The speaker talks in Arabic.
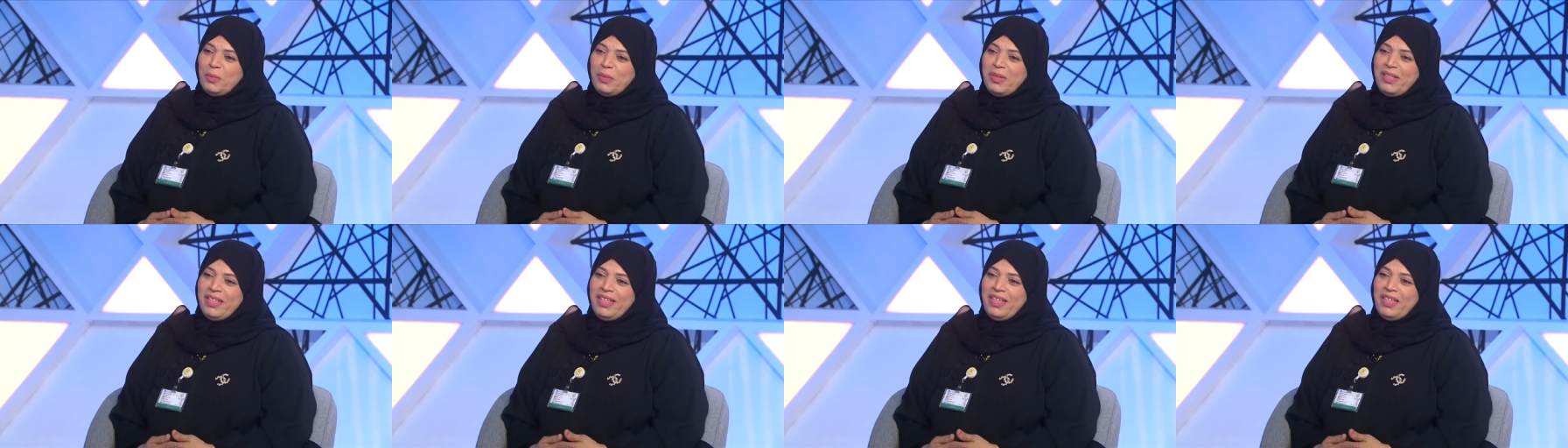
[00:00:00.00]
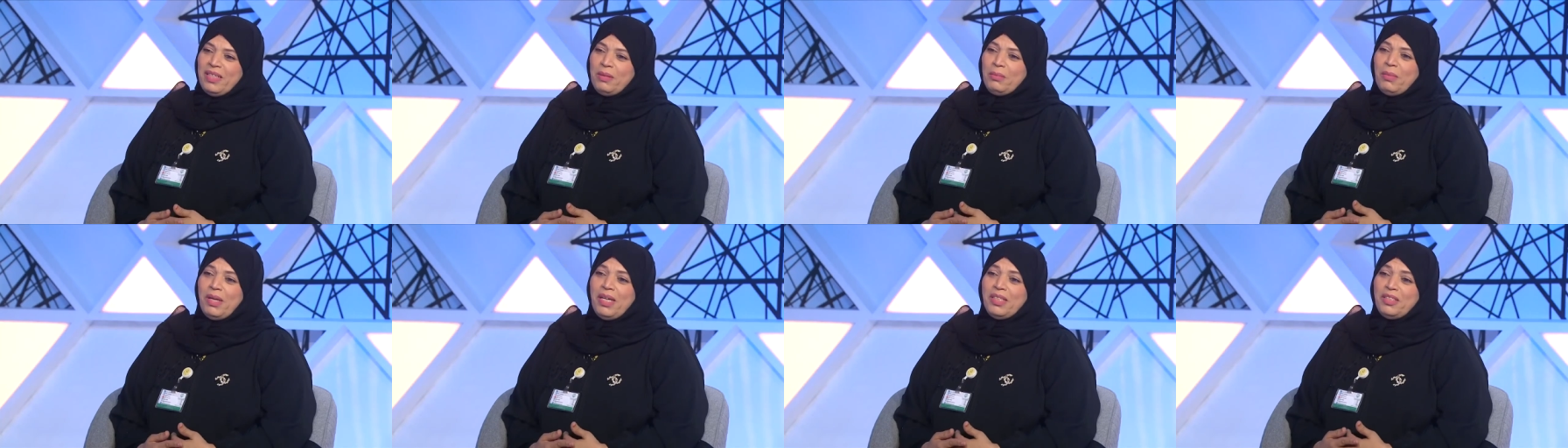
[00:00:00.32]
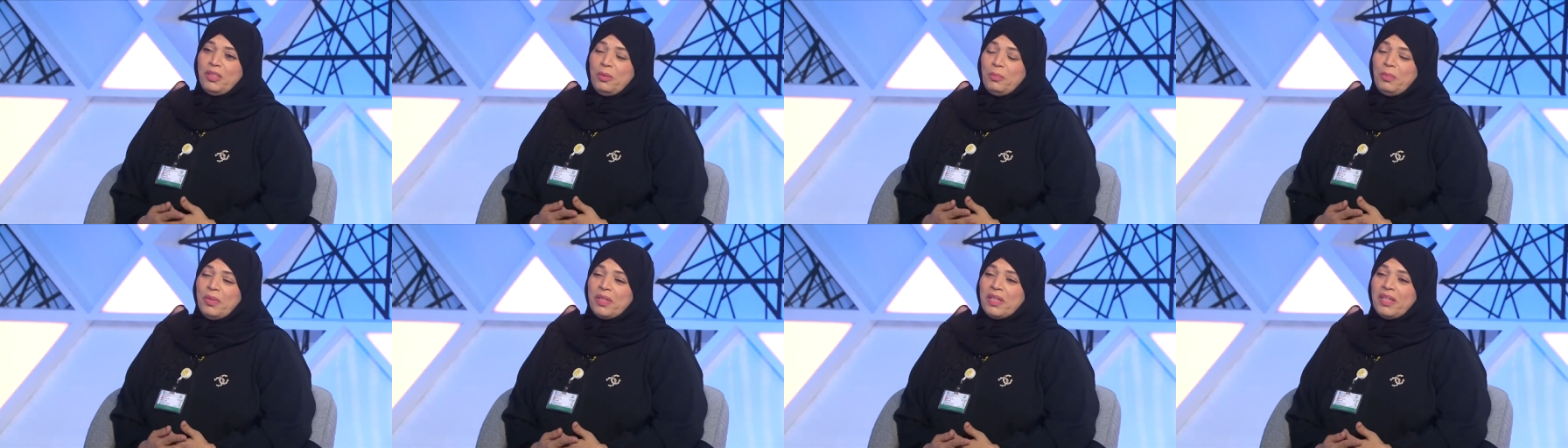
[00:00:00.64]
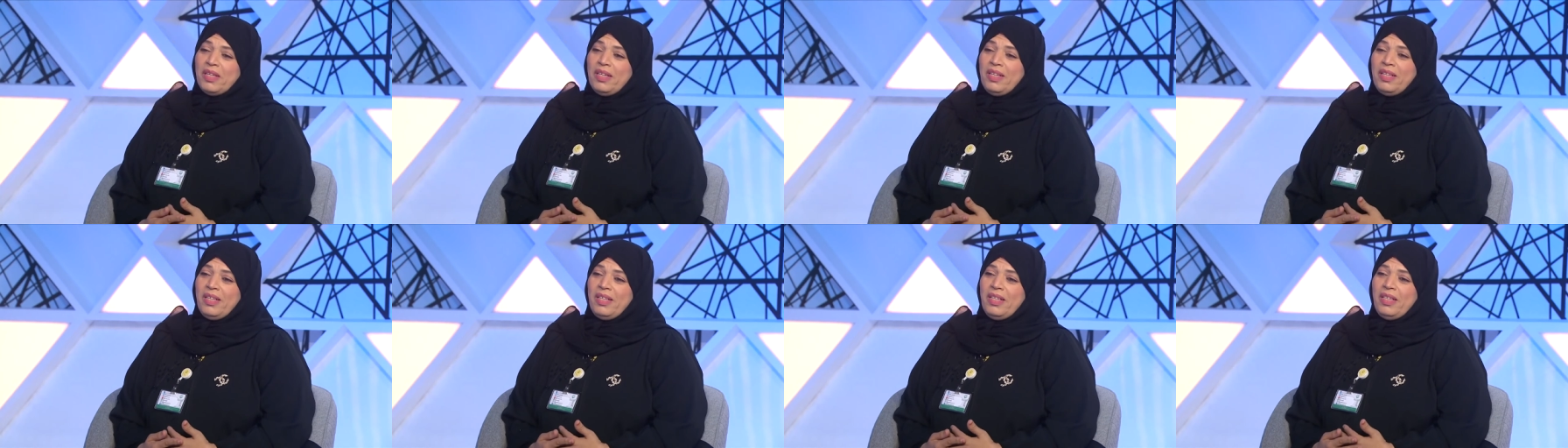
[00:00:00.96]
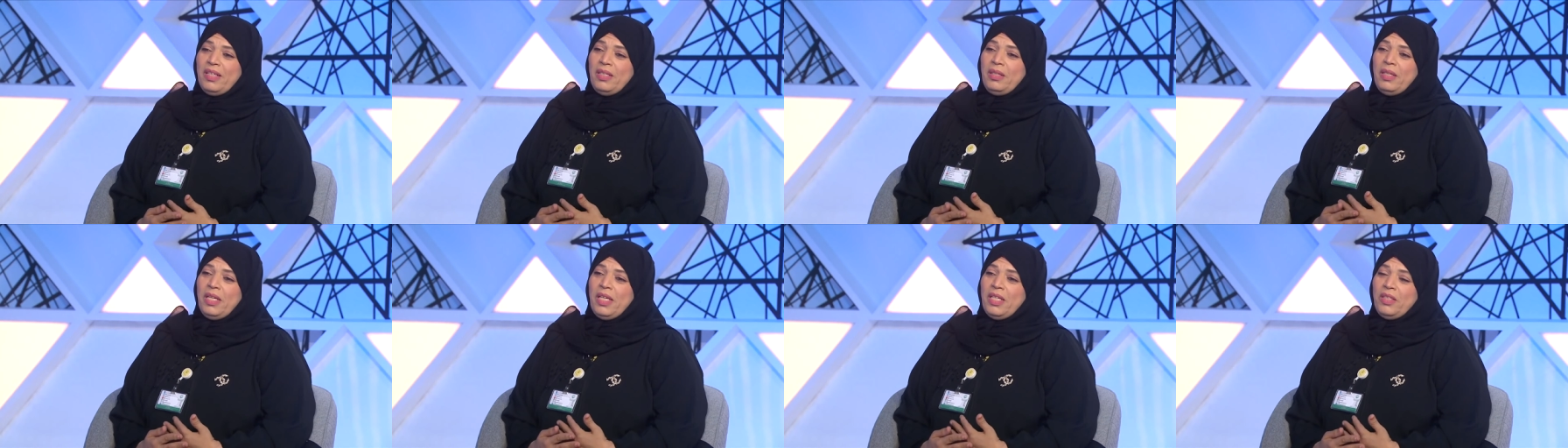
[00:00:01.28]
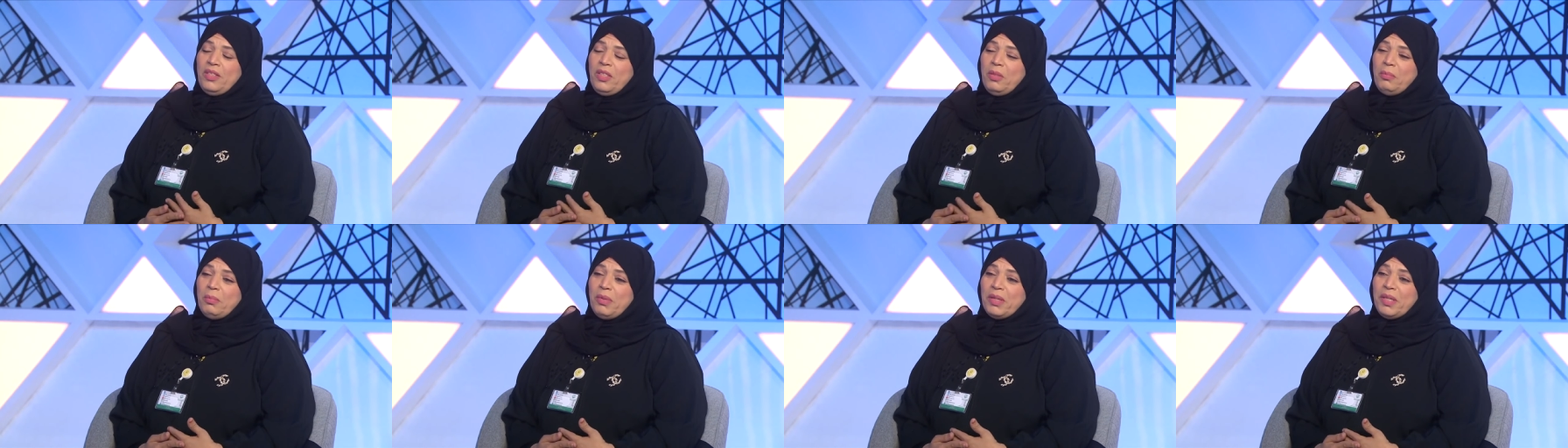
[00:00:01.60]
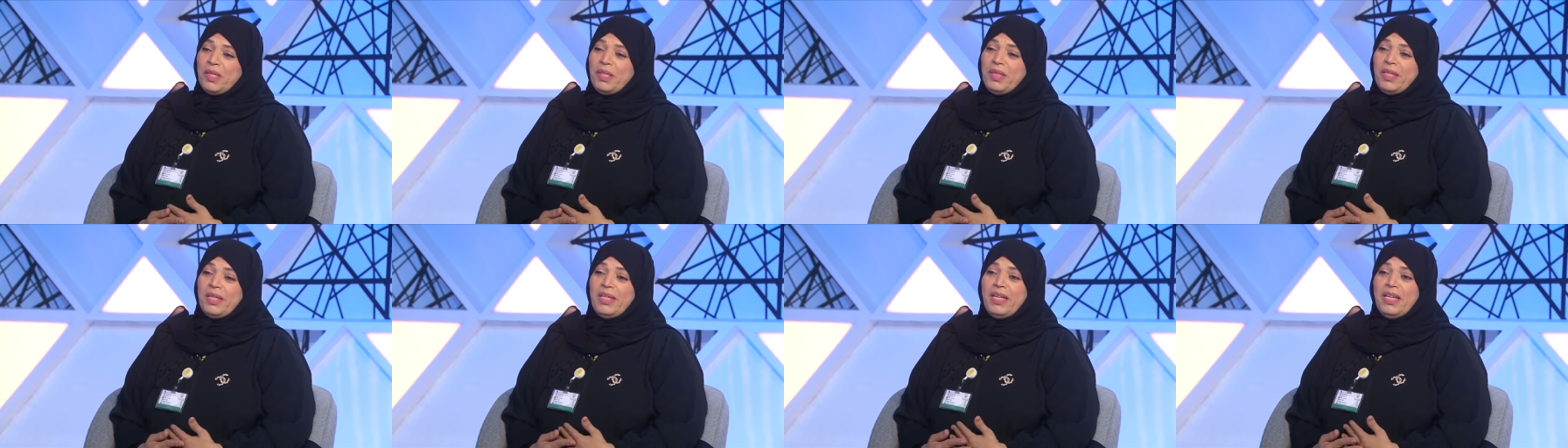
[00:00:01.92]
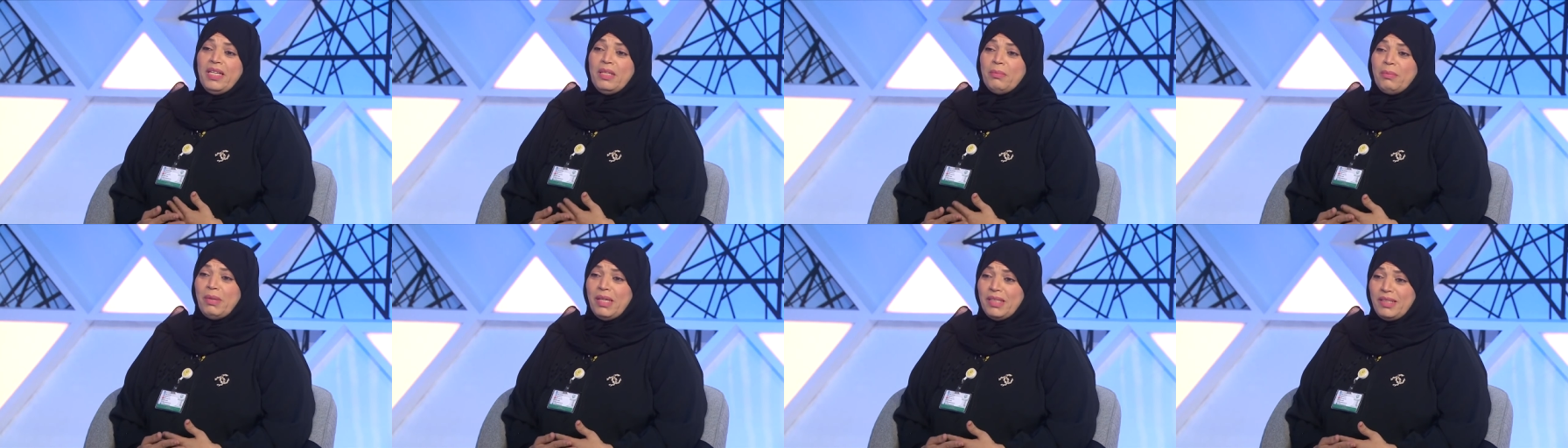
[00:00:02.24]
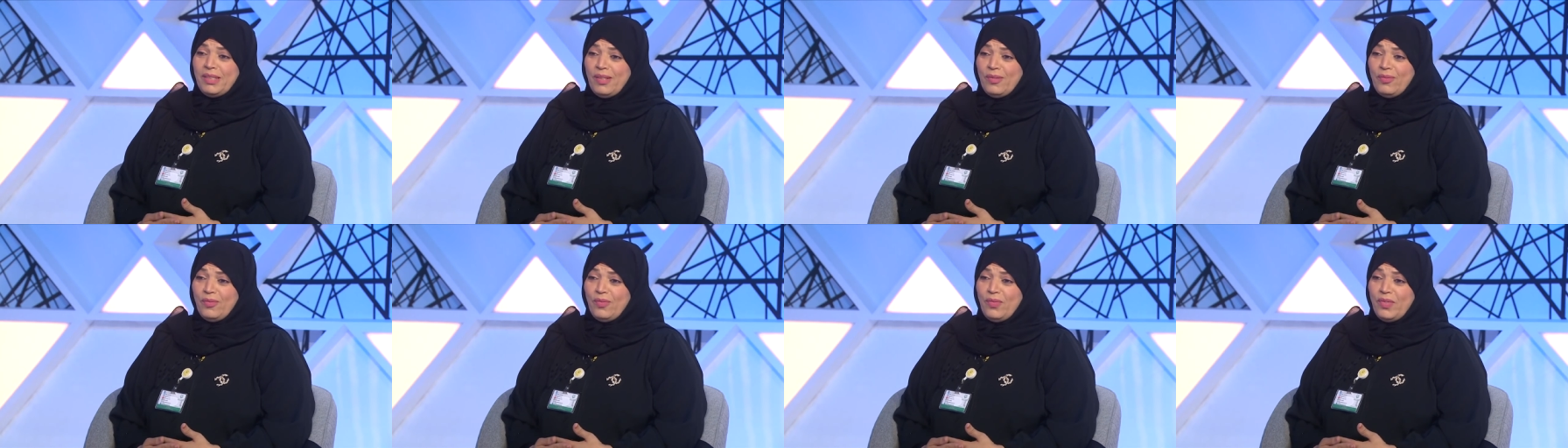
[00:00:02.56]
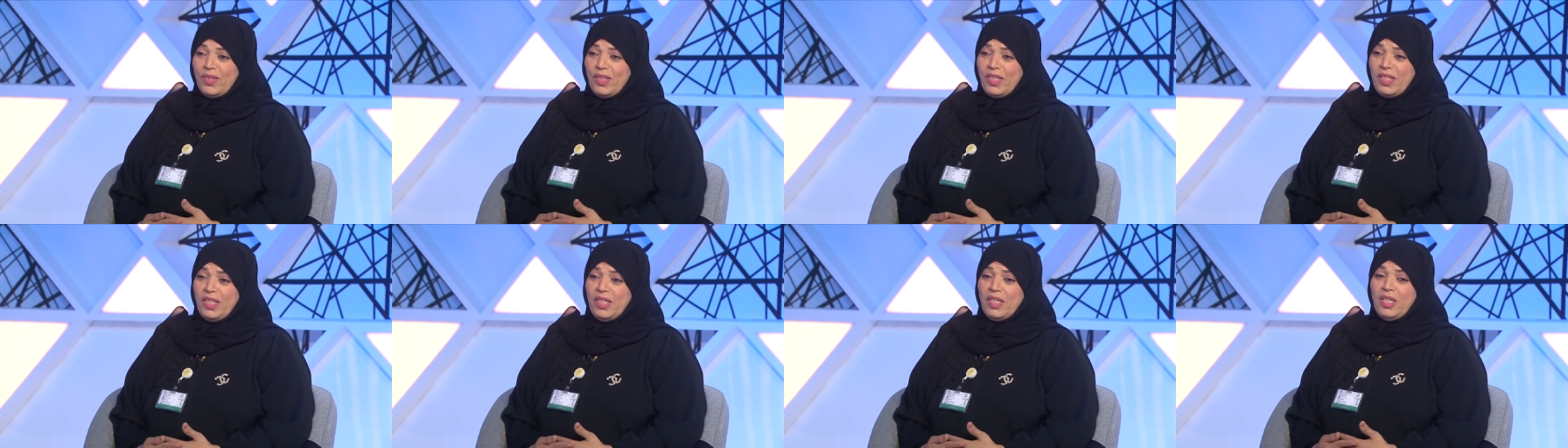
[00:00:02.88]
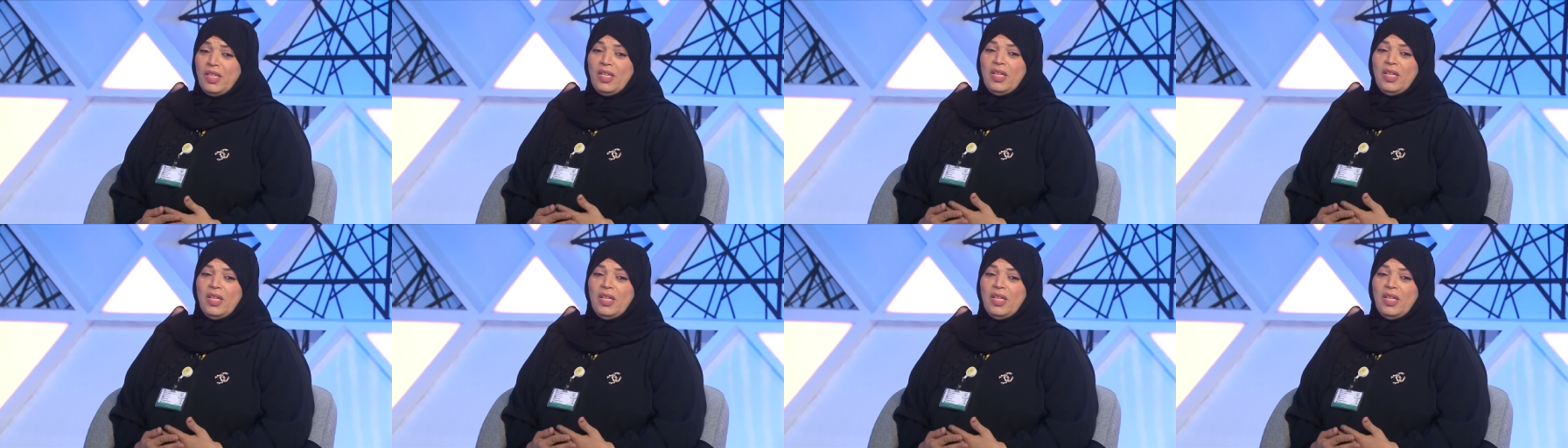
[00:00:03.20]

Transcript: لي انا ما اعتبر آه، ان المريض اللي انا بهتم فيه